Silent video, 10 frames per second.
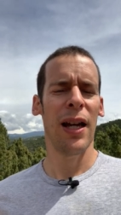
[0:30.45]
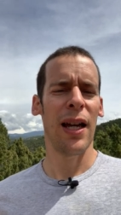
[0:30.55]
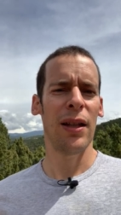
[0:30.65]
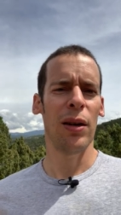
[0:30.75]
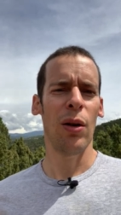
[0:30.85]

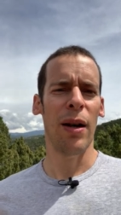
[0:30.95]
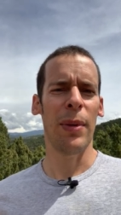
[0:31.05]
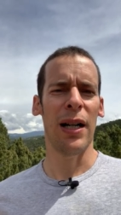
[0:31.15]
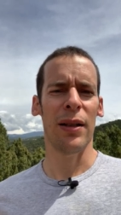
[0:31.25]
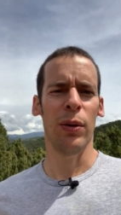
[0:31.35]
que intentó
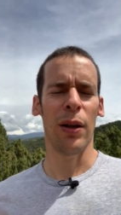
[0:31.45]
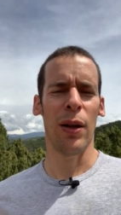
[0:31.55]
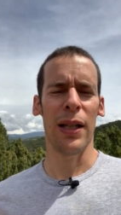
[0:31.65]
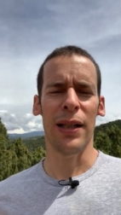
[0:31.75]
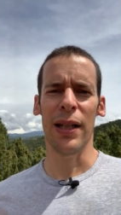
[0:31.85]
cambiar el resultado
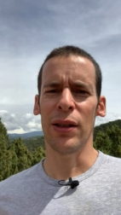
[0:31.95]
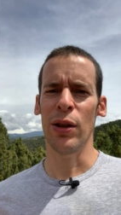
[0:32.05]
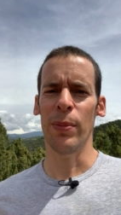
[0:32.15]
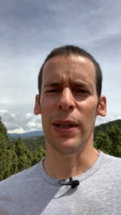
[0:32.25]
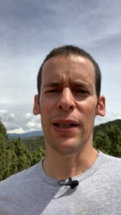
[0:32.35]
de las
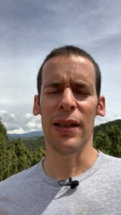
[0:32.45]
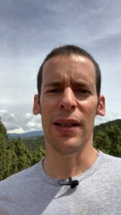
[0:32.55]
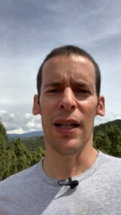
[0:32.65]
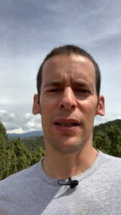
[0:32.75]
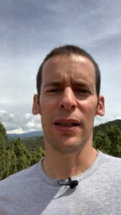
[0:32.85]
elecciones
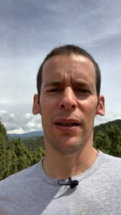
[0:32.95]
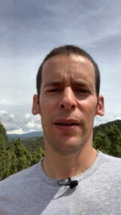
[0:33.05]
presidenciales.